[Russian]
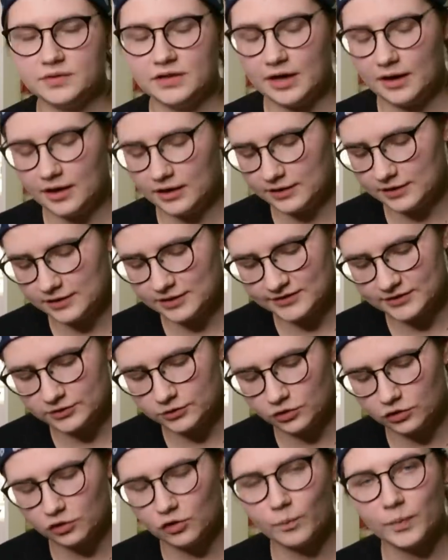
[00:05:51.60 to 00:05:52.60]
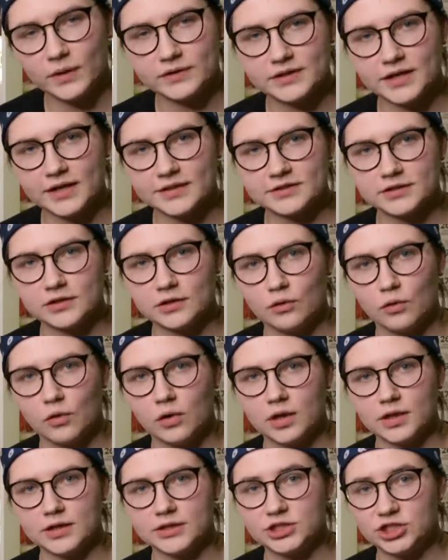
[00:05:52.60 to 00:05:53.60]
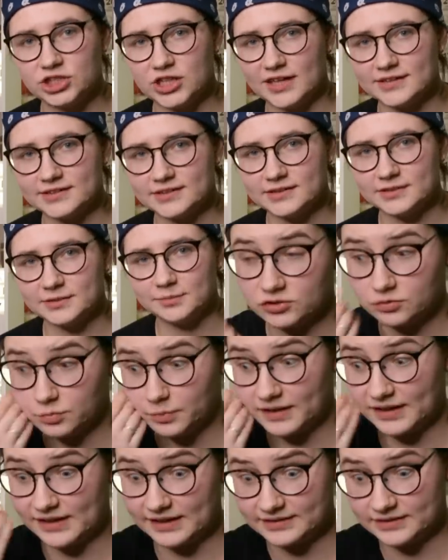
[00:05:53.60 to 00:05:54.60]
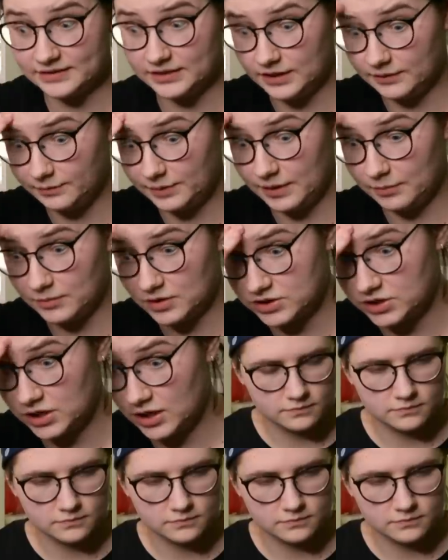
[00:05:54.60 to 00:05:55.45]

я на настройку потратила около часа. Покраснела прям аж.